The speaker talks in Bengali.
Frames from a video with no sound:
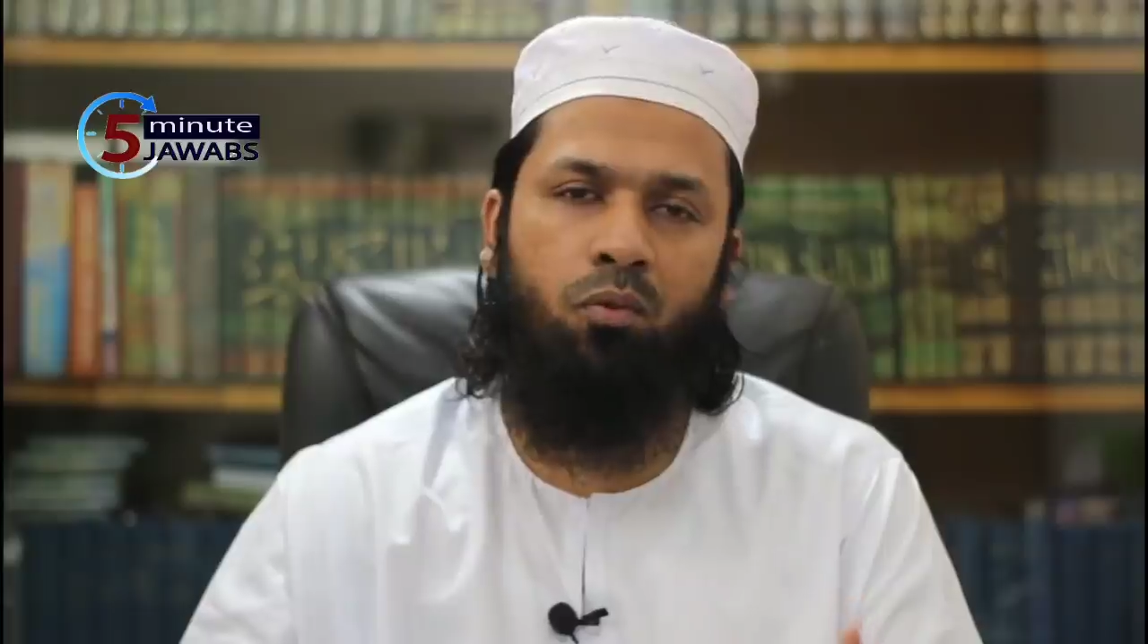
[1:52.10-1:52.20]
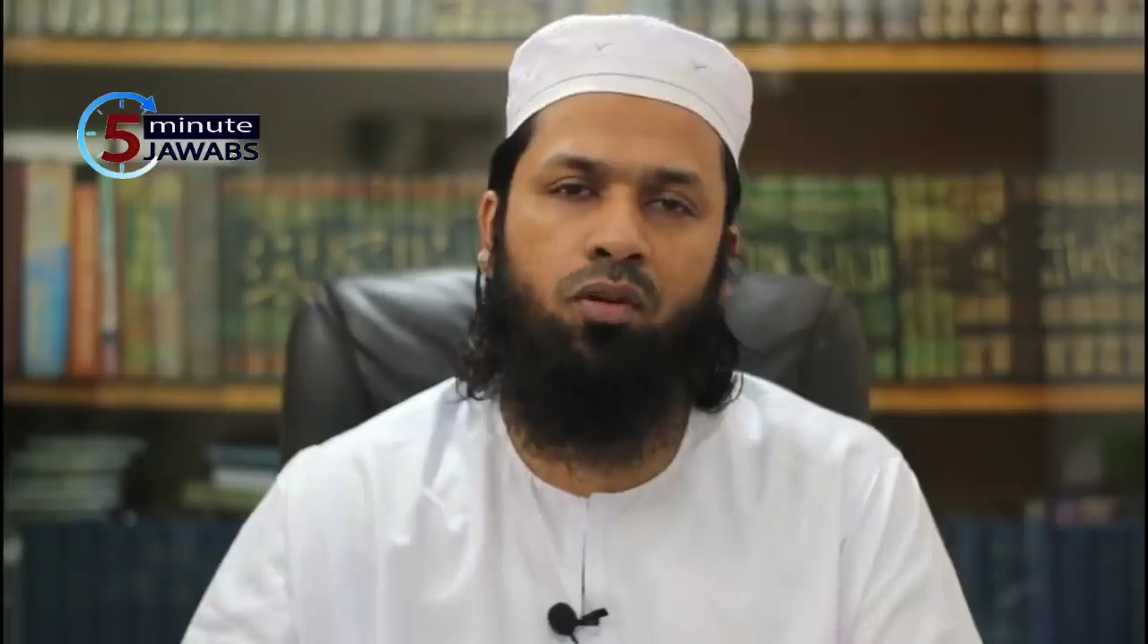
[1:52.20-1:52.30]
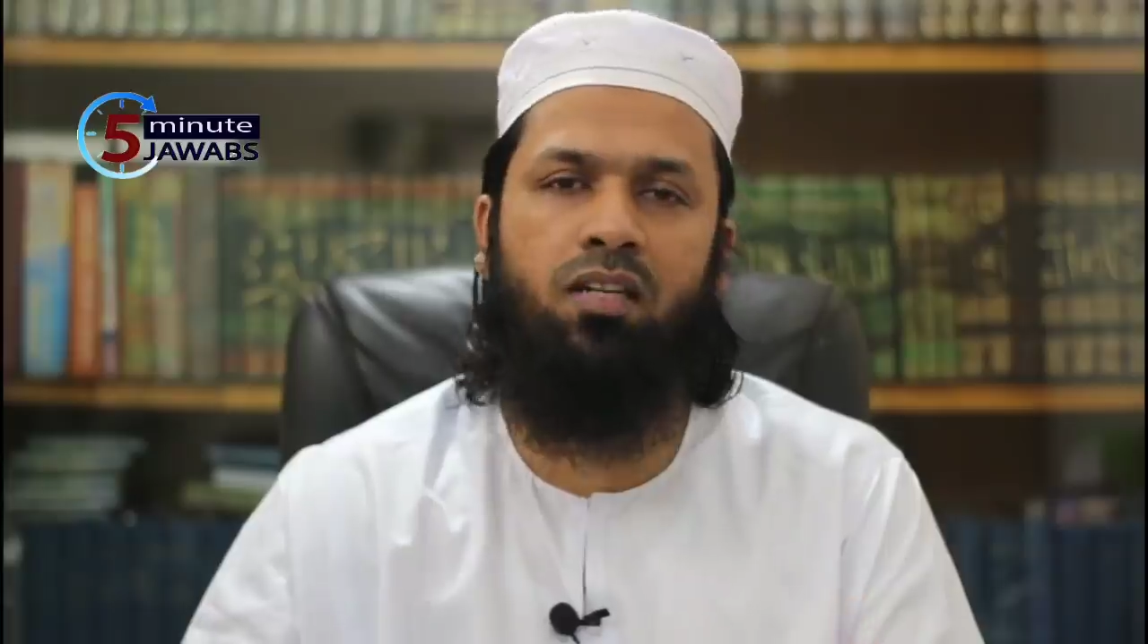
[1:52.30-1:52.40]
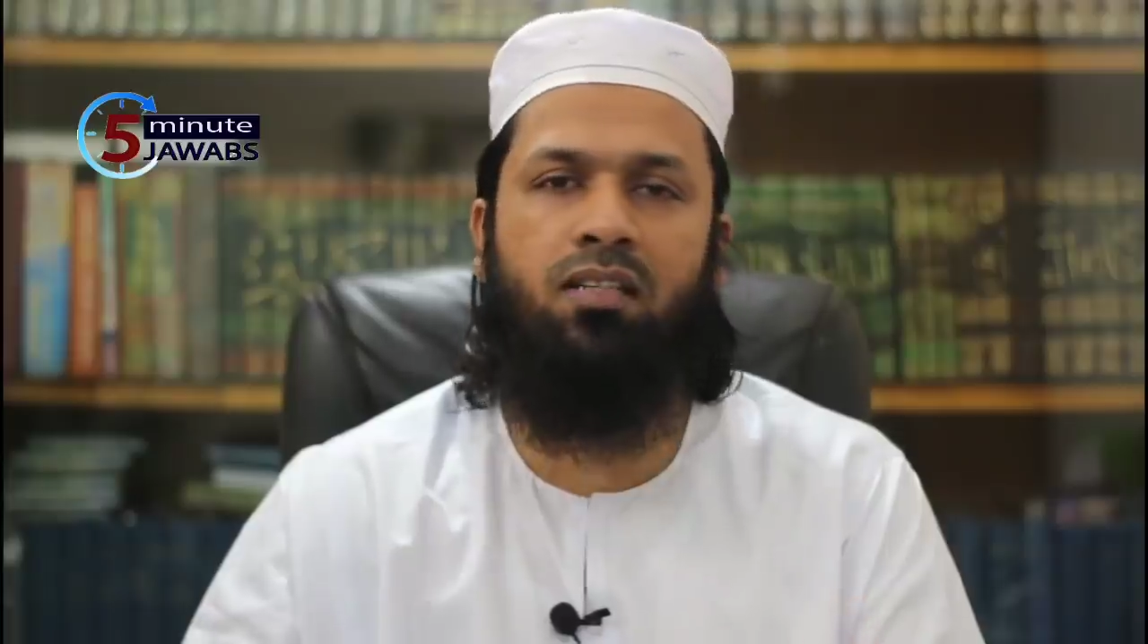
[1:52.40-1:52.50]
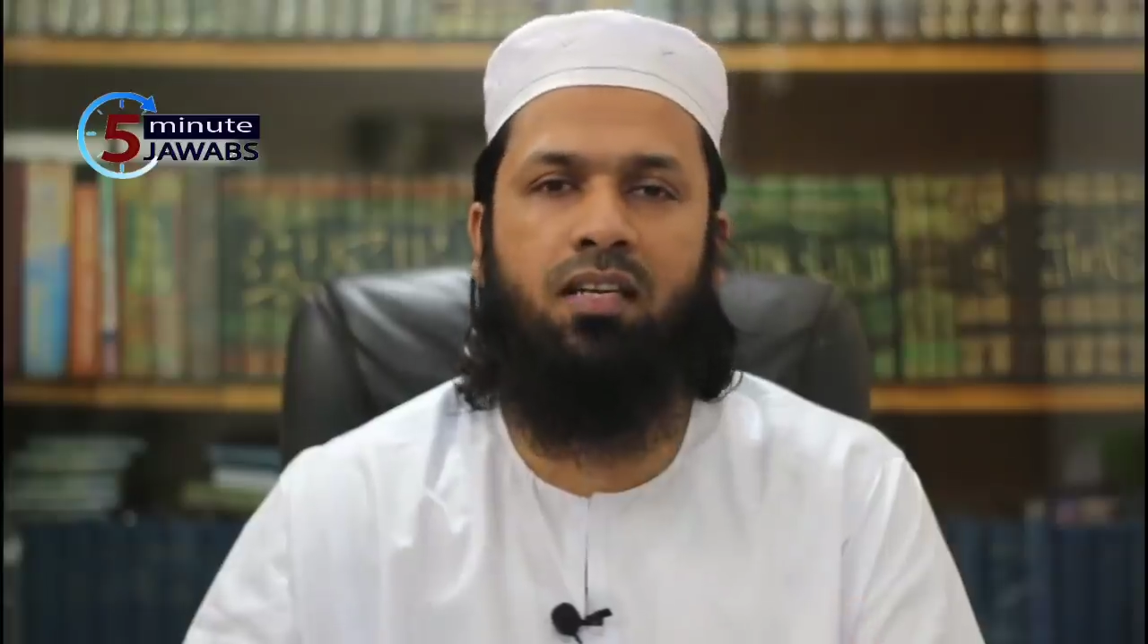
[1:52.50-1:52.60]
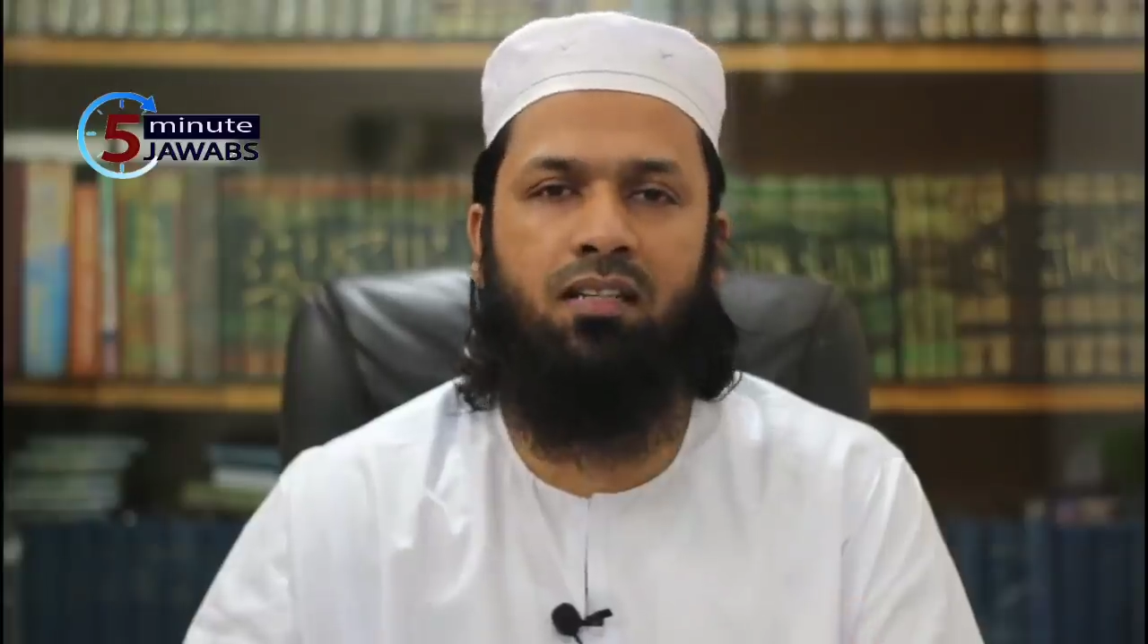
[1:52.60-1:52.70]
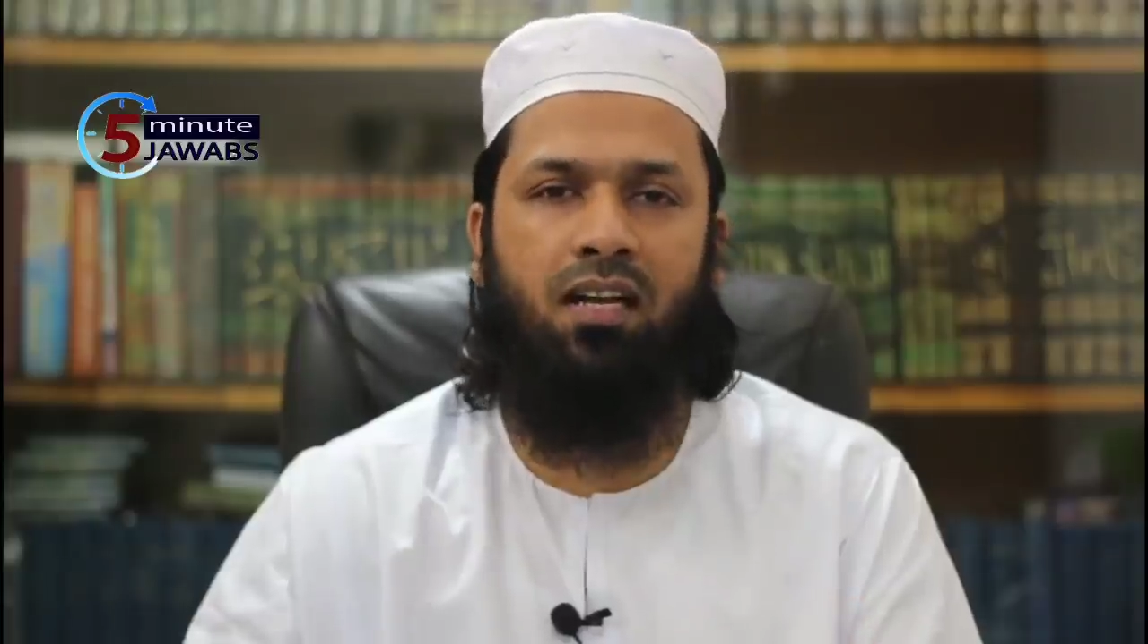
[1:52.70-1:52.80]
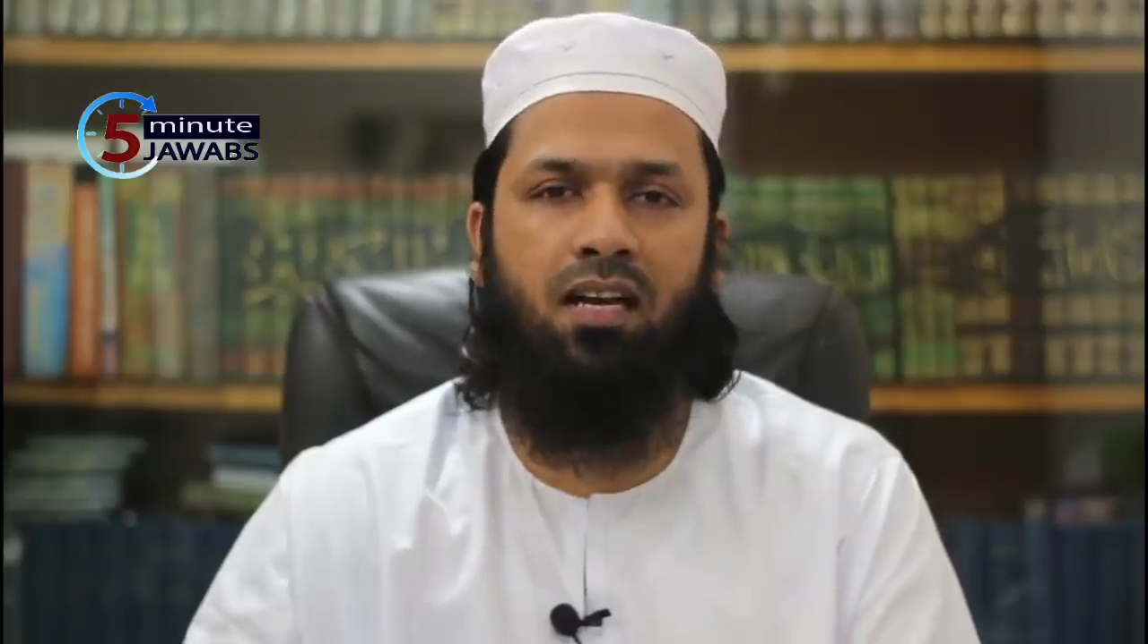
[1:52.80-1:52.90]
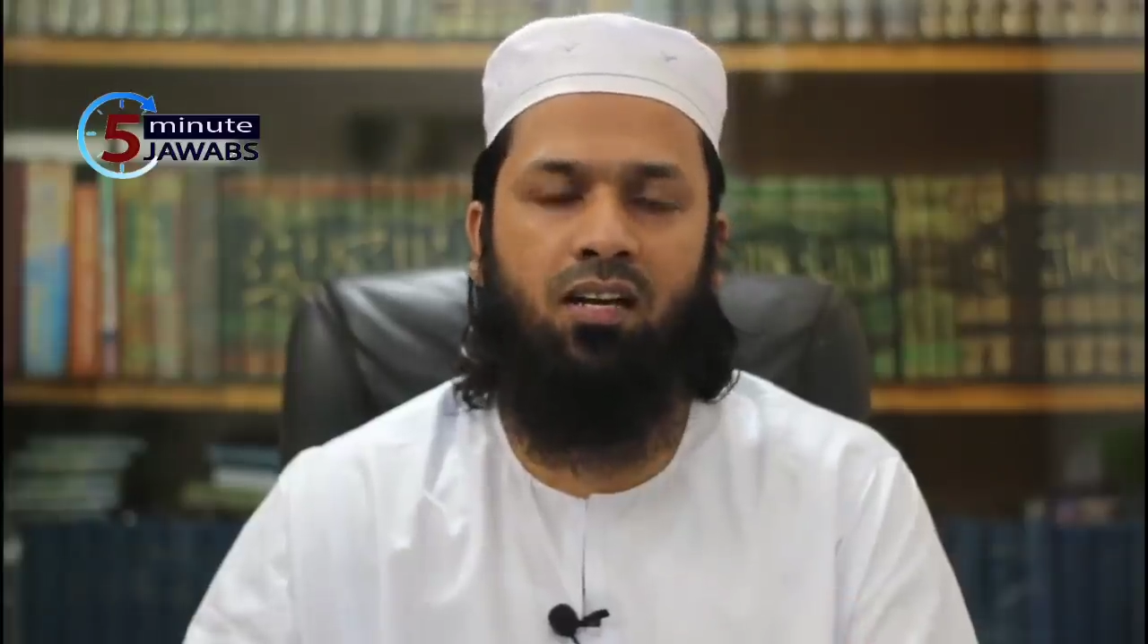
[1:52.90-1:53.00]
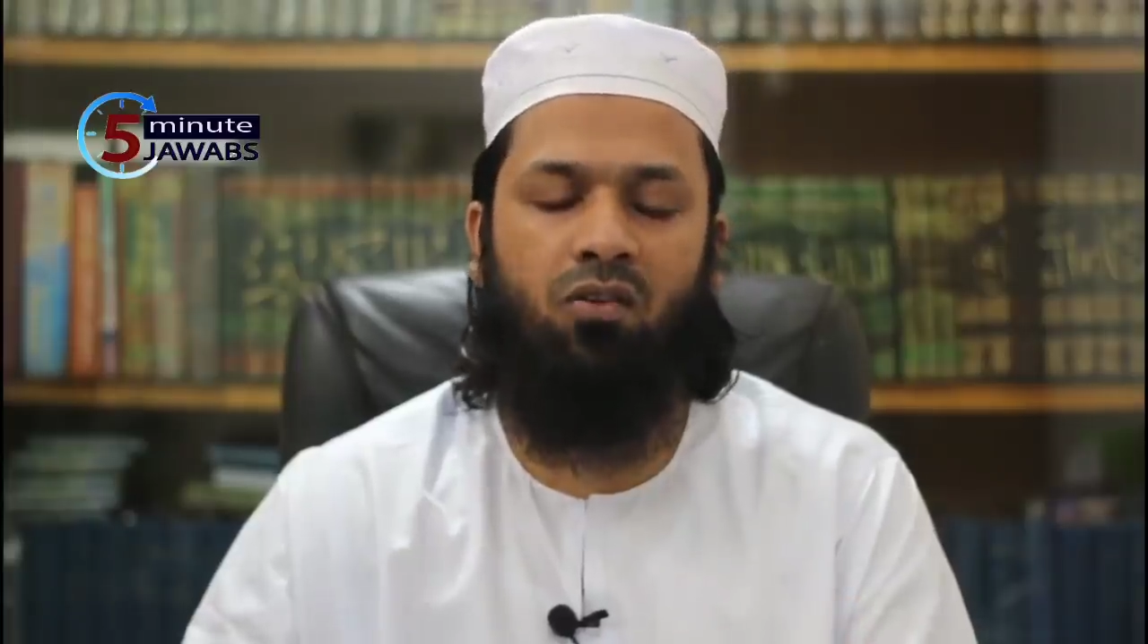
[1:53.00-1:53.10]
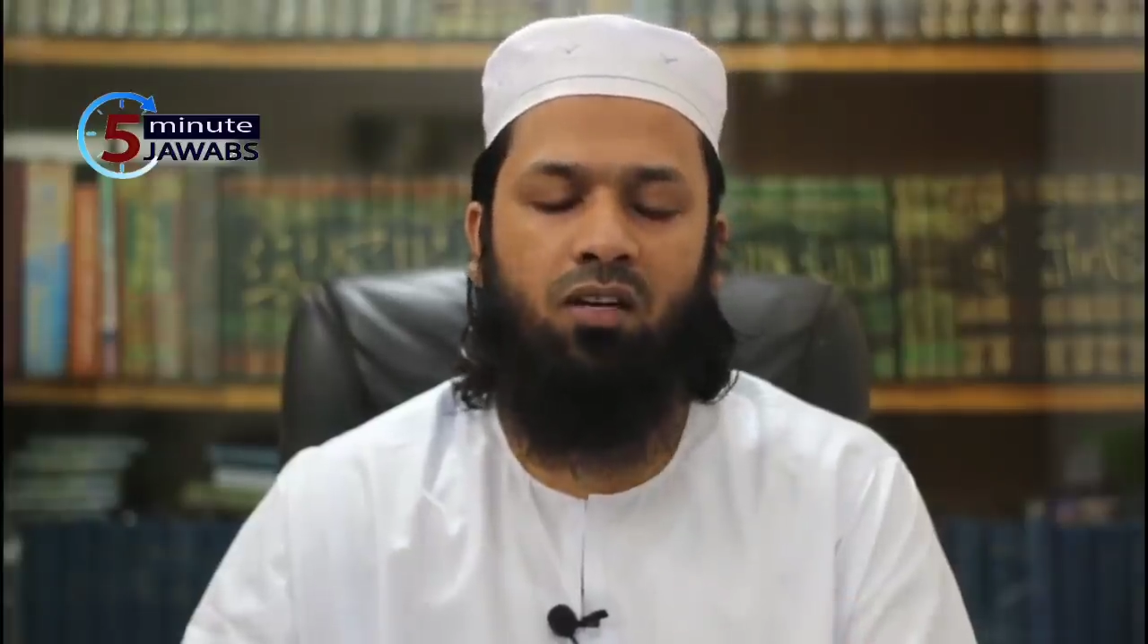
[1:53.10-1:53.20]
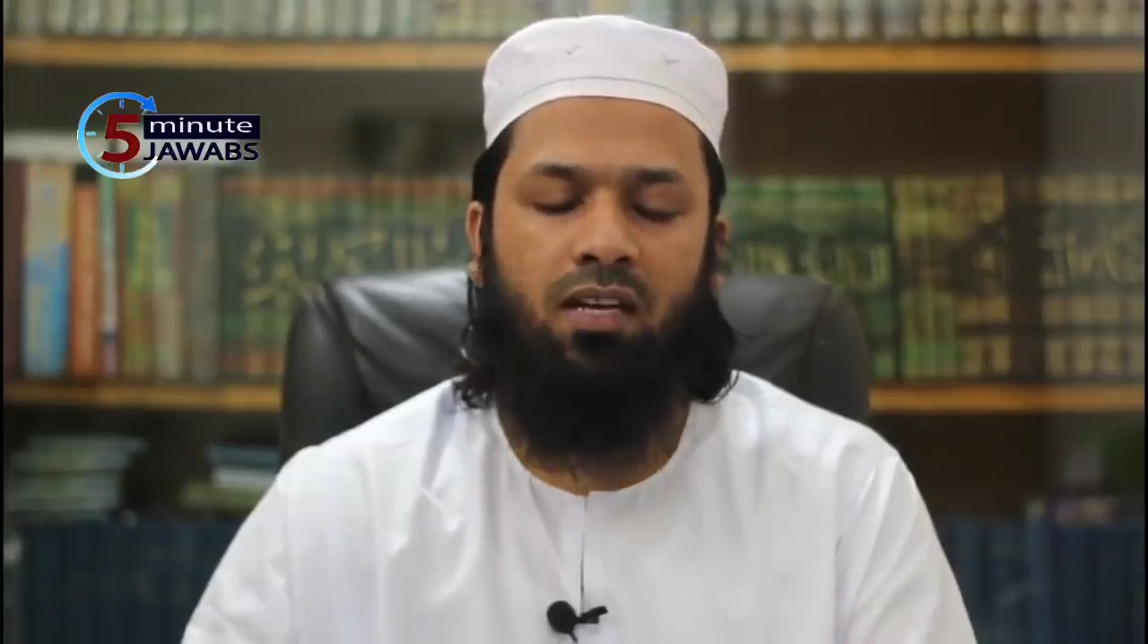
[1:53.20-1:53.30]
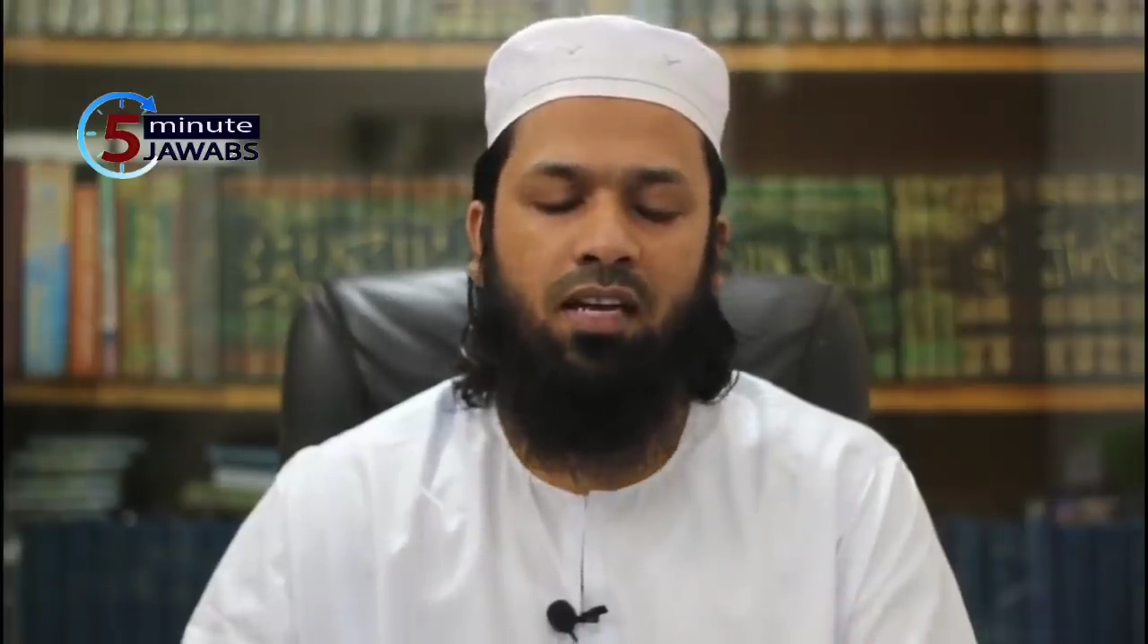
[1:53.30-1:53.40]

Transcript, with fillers: বডির দিকে তাকানো